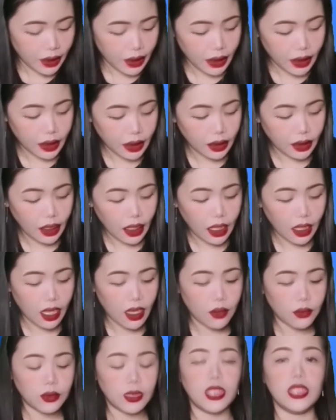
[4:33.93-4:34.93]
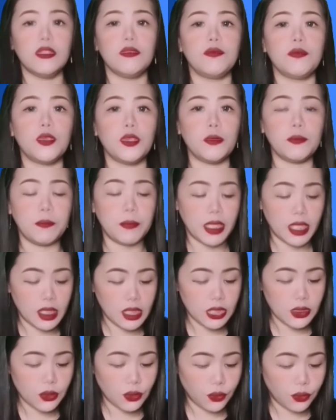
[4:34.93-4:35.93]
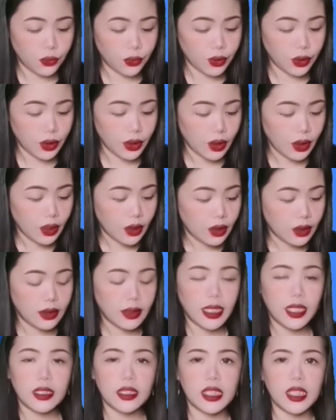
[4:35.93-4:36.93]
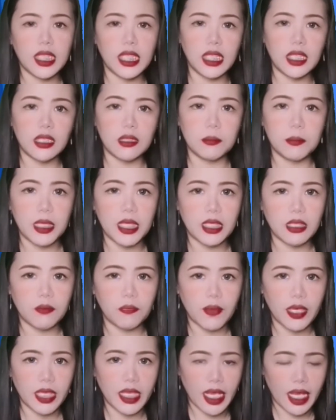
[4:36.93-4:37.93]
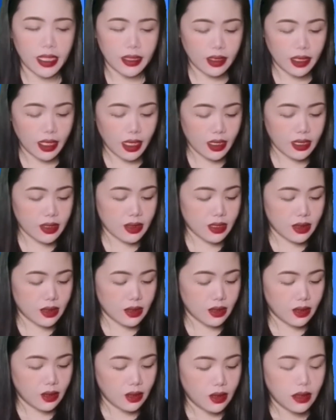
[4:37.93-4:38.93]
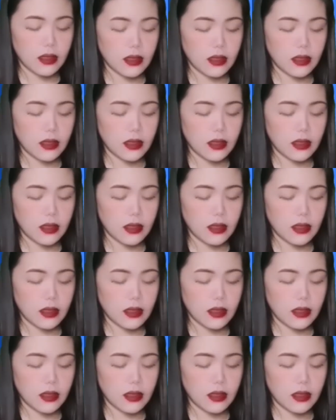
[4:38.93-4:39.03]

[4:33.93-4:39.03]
click account information Then, click Verify Address.